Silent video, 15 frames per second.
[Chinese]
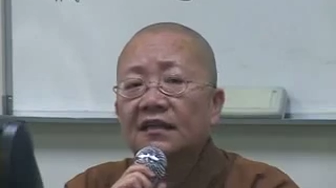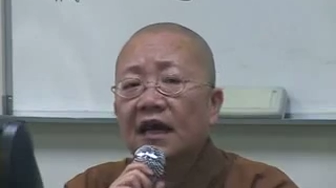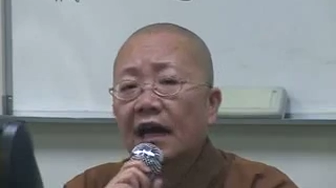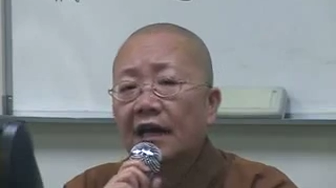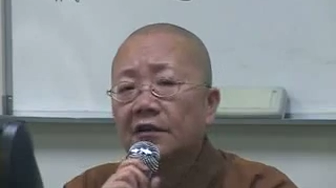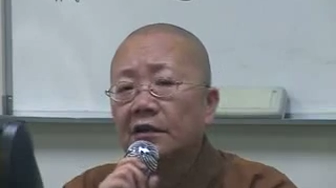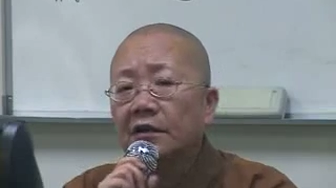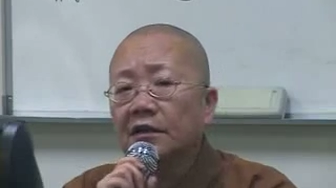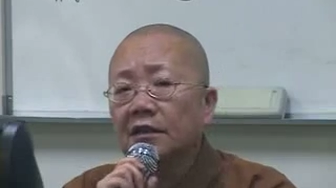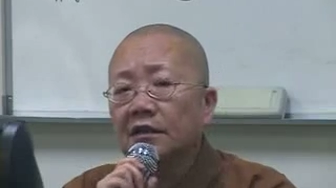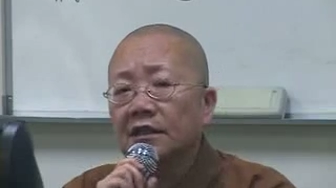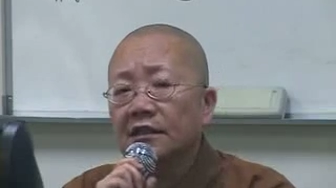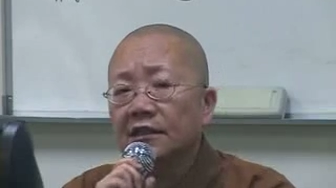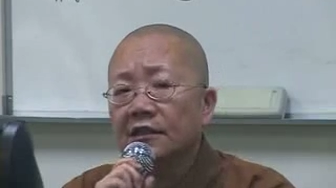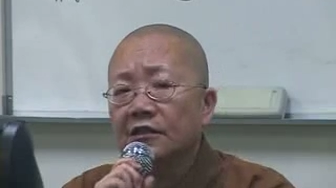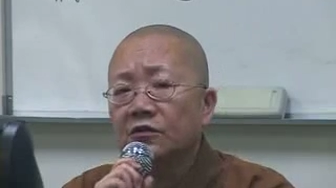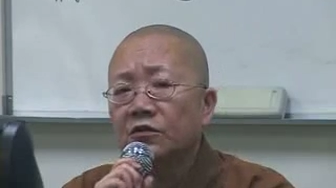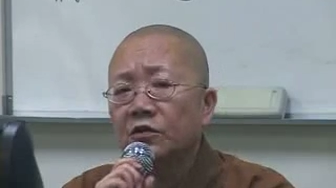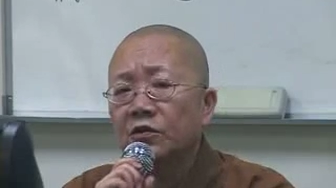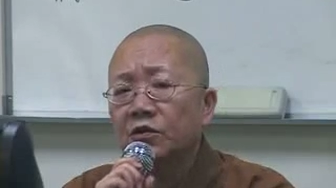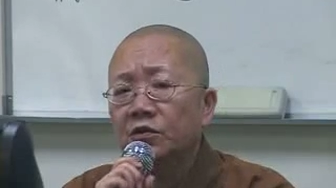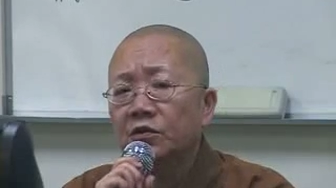大院，可见这个
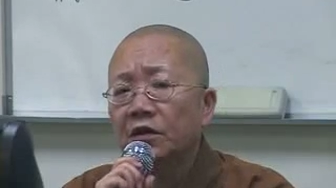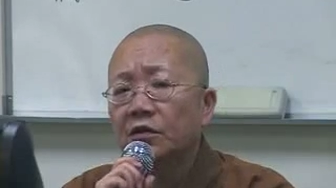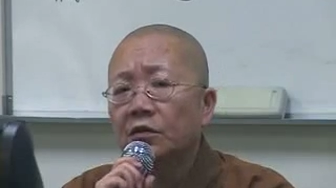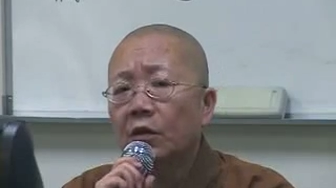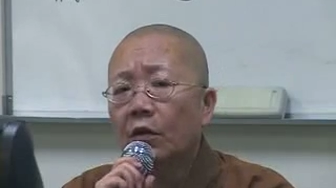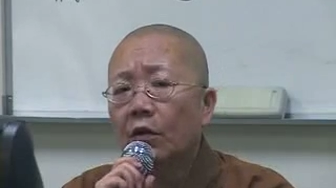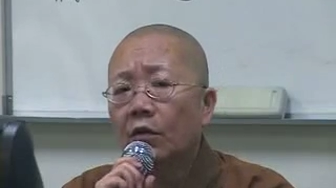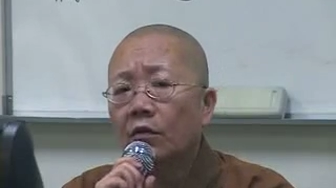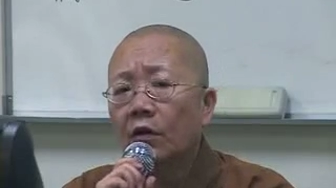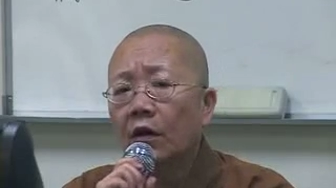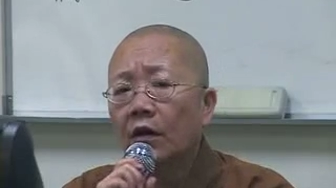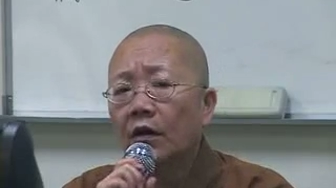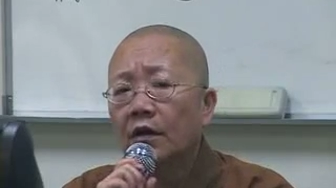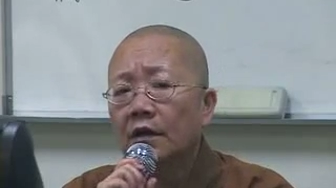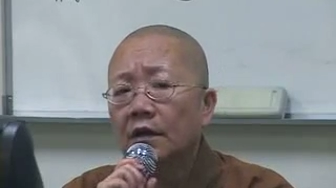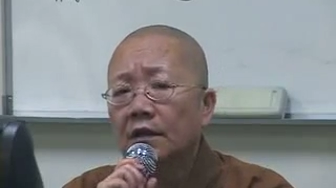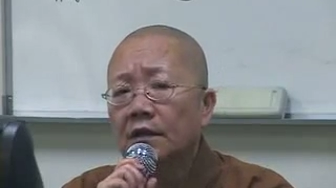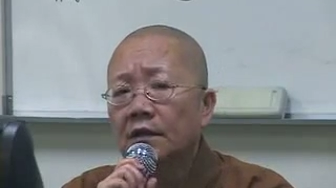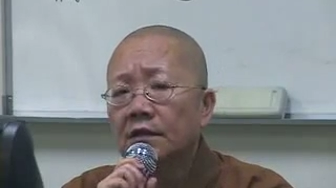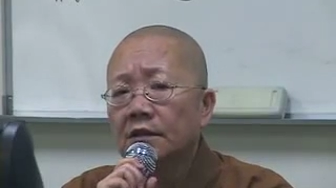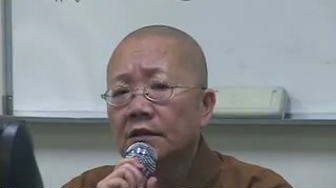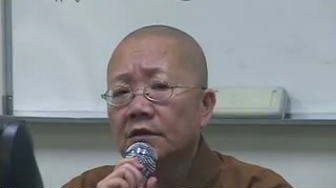女人翁哦，
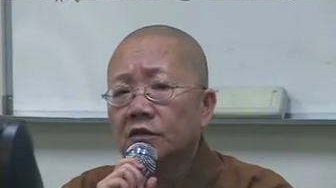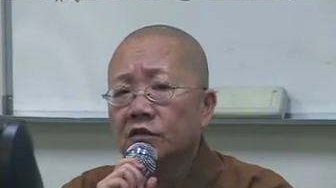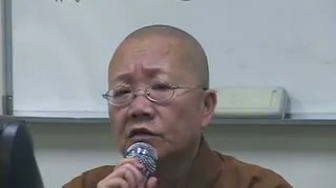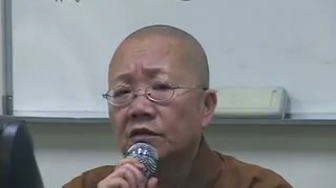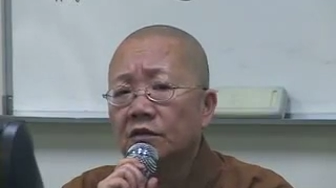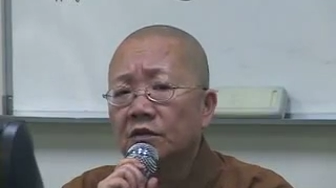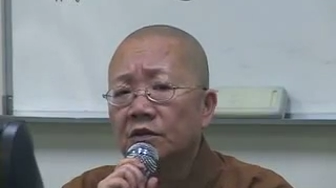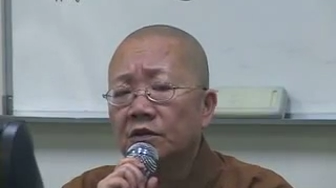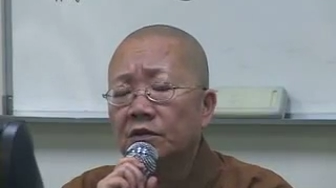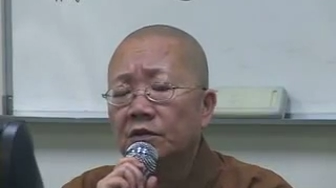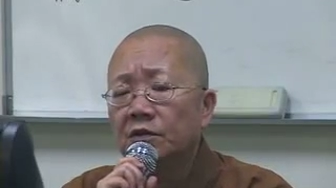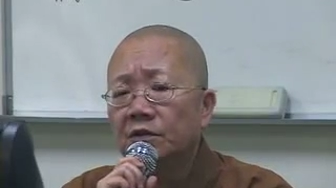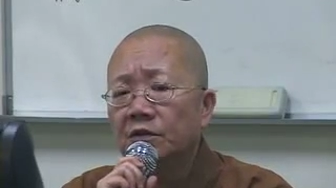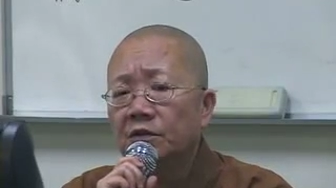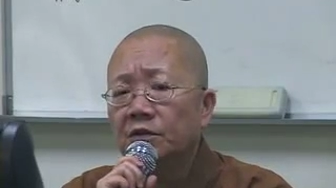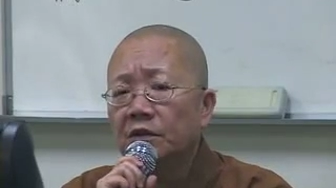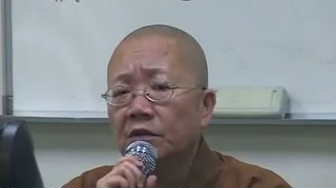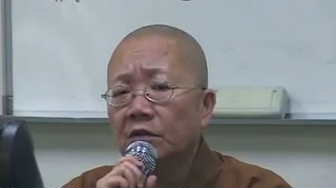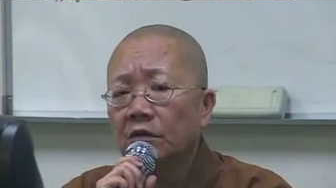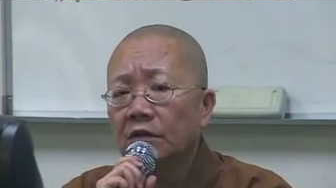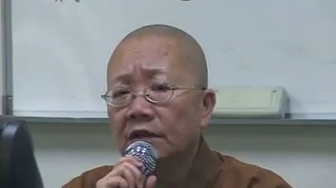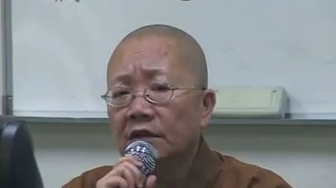这个女女人
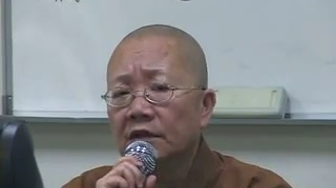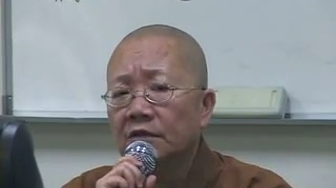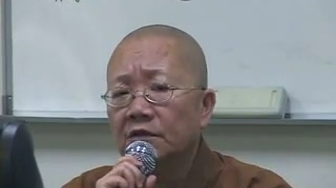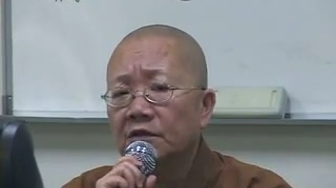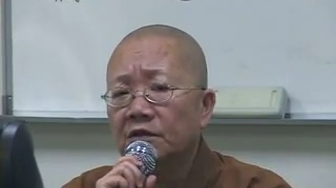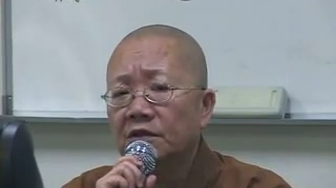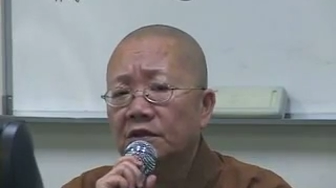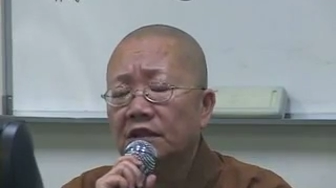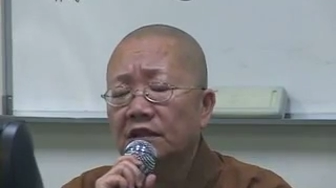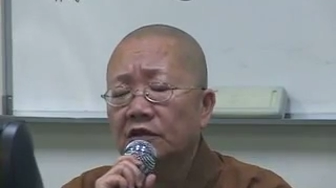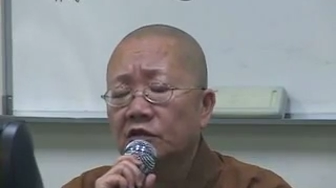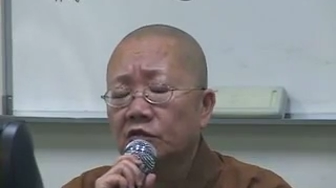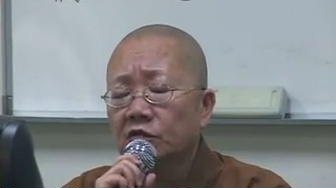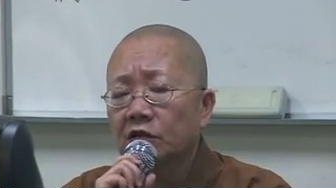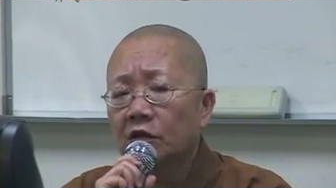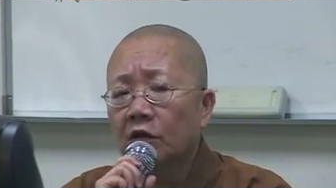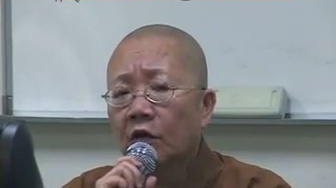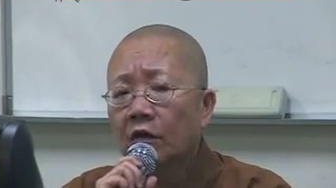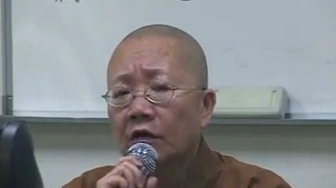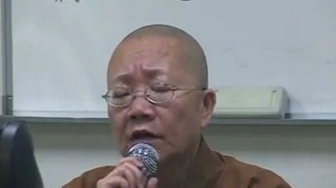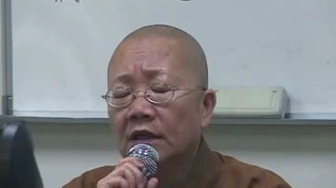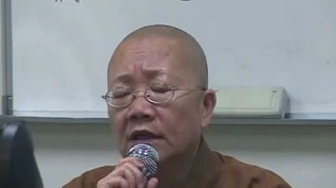翁的这个女性的主人
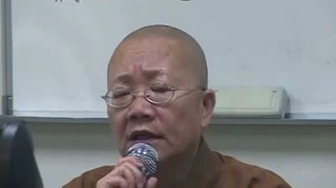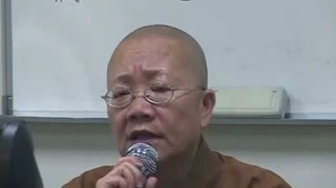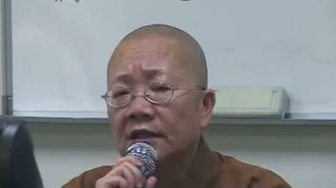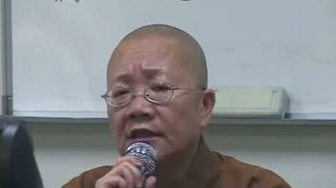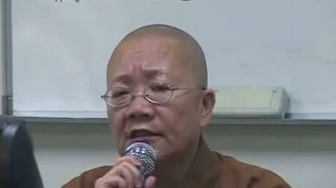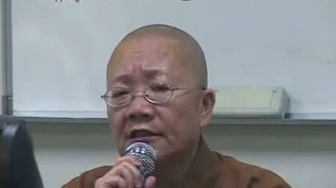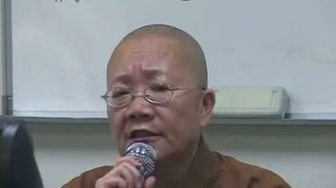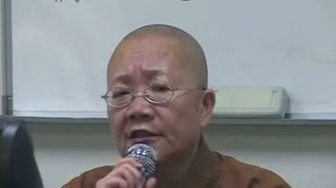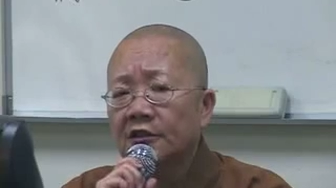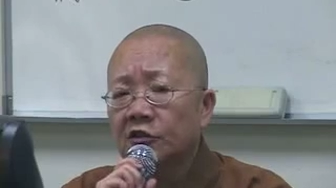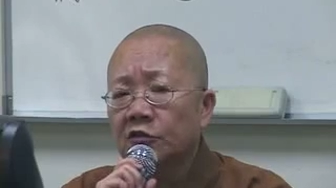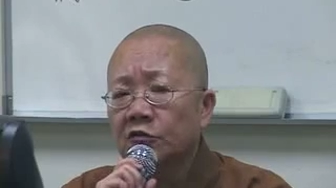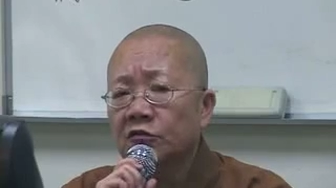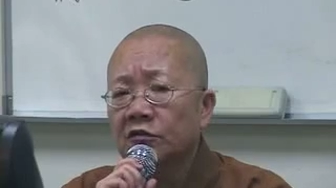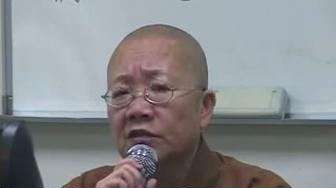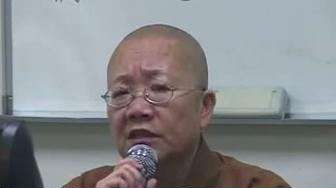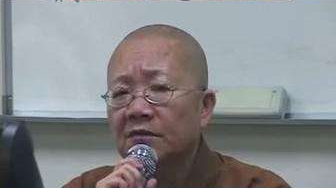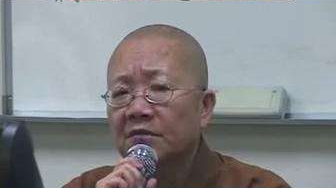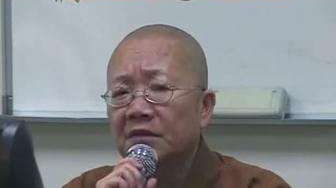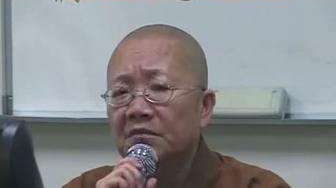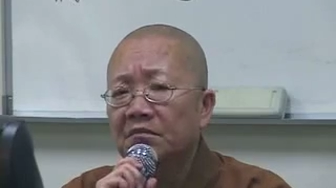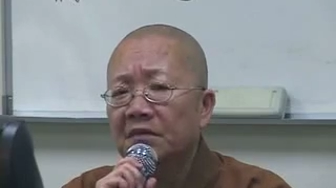翁，一定是一个出身
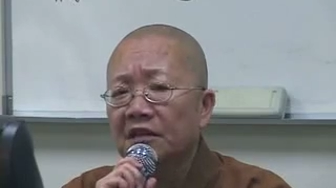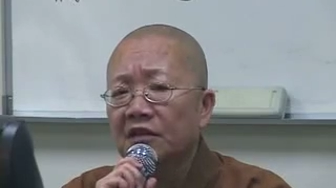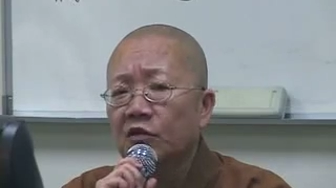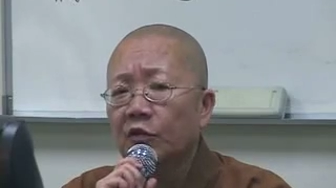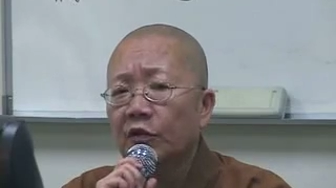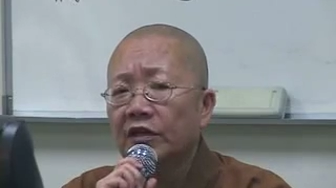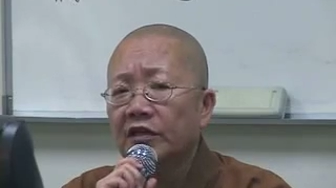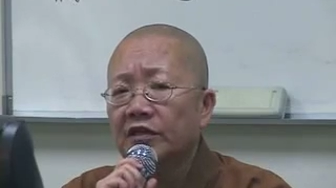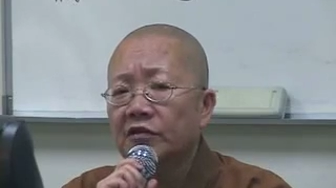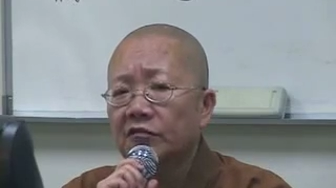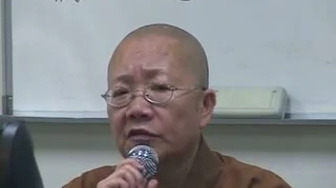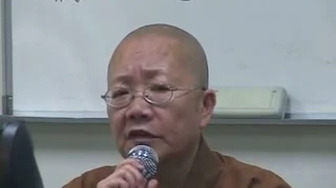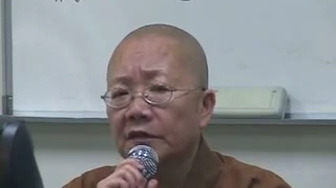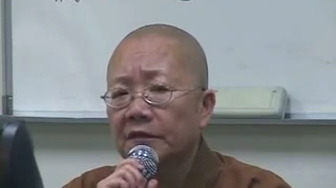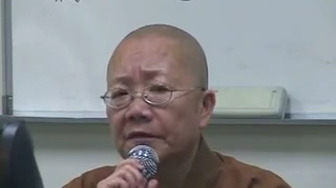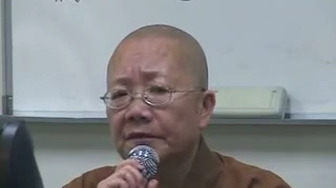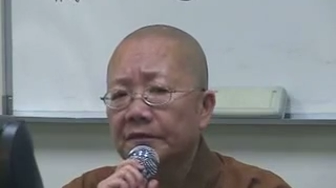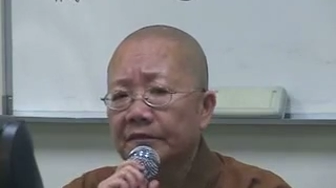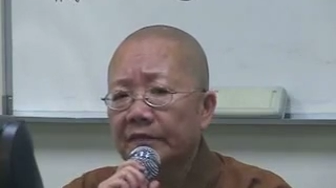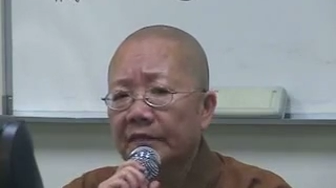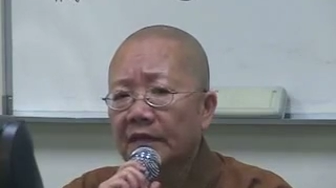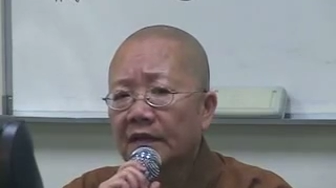名门闺秀的，
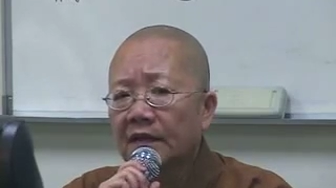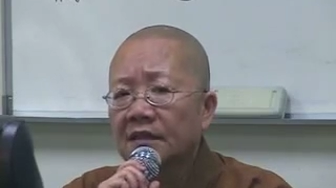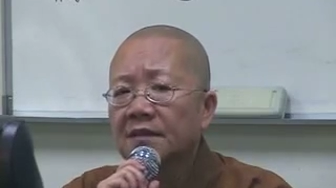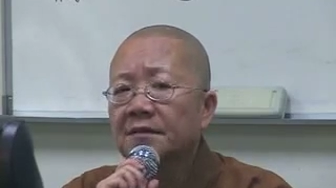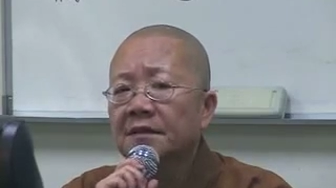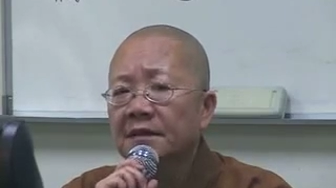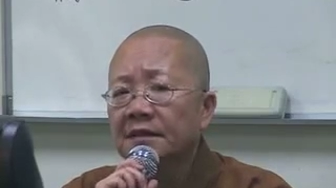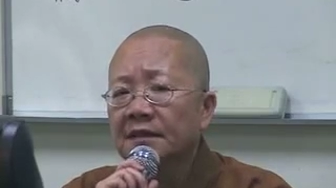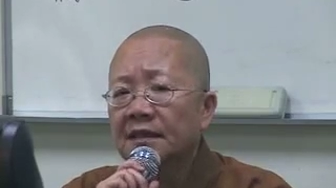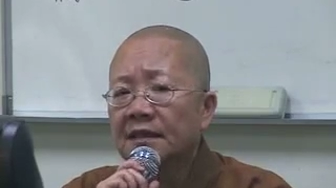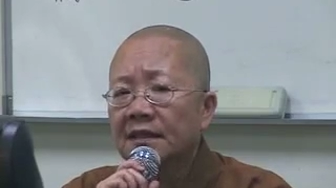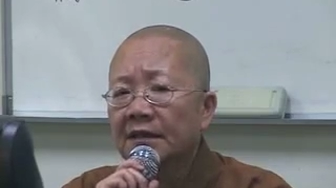是不是？